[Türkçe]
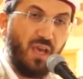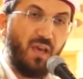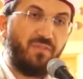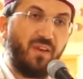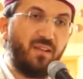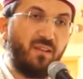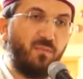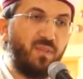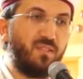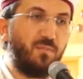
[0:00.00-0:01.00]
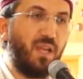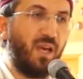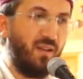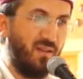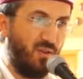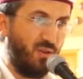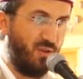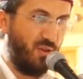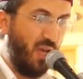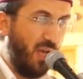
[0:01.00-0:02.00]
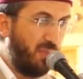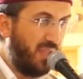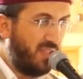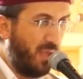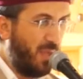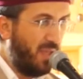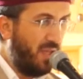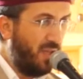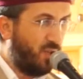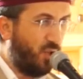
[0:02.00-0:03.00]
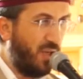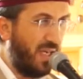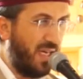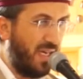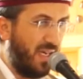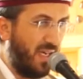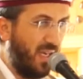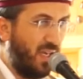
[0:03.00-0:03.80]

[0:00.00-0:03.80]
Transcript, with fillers: Efendimiz Bilal diyor. Bir zamanlar köle,